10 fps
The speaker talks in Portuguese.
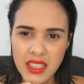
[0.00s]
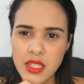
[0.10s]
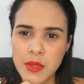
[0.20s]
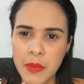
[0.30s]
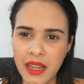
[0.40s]

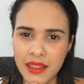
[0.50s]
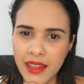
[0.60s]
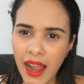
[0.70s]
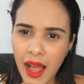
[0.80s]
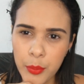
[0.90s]

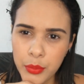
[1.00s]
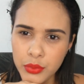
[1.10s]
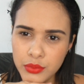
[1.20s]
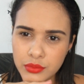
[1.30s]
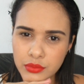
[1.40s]
esparadrapo,
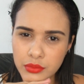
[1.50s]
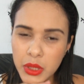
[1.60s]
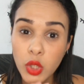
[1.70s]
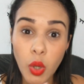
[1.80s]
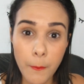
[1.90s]

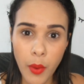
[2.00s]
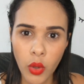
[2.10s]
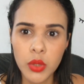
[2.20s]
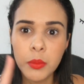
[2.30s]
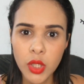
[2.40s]

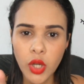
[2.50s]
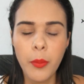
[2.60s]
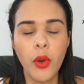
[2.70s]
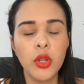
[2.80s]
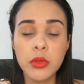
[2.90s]
micropólio,
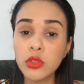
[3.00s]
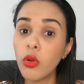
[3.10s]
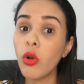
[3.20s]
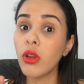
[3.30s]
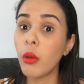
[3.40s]
micropólio. Mandou
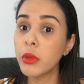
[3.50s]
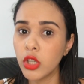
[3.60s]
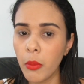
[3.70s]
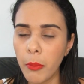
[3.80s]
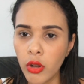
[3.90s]
colar um
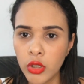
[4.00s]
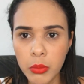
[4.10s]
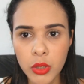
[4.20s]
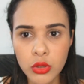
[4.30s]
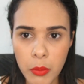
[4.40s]
micropólio no
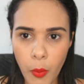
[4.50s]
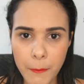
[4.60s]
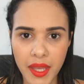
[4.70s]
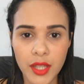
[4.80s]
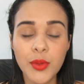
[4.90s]
bico do meu
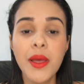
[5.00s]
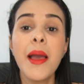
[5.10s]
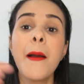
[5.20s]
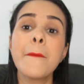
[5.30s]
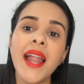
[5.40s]
peito
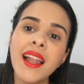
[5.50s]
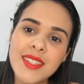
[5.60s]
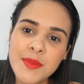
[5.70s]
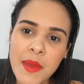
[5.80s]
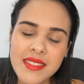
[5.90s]
para
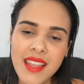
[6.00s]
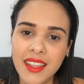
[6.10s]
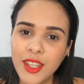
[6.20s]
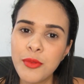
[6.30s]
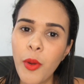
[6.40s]
Alice
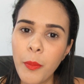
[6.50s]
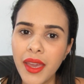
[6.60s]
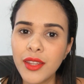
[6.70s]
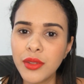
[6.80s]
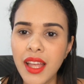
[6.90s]
pensar que o meu
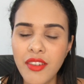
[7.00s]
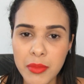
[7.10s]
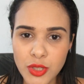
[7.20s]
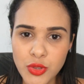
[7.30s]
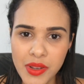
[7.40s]
peito estava
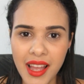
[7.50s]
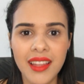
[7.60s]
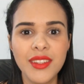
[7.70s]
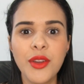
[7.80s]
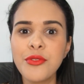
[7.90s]

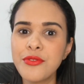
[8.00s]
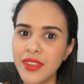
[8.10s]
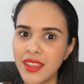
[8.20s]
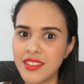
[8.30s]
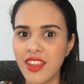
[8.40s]
machucado. E eu
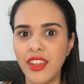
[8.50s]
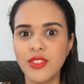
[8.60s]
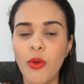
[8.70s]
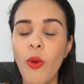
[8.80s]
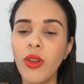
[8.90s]
fiz,
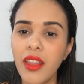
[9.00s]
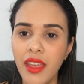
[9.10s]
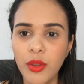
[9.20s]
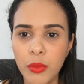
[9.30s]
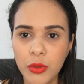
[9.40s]
gente, eu
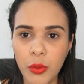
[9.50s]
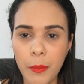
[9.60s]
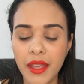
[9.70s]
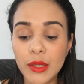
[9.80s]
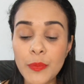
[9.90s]
colei no bico do
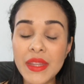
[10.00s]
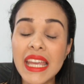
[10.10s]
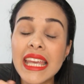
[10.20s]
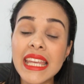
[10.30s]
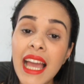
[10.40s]
peito.
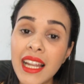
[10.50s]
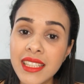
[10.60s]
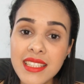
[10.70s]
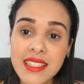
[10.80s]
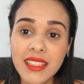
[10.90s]
E a
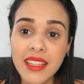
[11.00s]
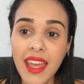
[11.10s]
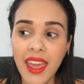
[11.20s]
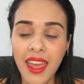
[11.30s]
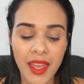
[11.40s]
Alice
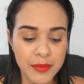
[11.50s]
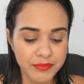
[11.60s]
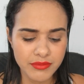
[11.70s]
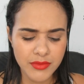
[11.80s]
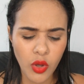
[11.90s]
é,
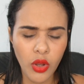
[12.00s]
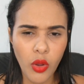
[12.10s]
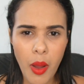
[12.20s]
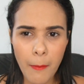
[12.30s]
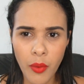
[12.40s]

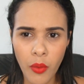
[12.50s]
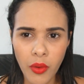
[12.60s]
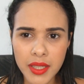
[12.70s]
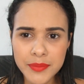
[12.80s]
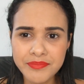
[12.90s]
colocou a
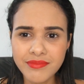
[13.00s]
boca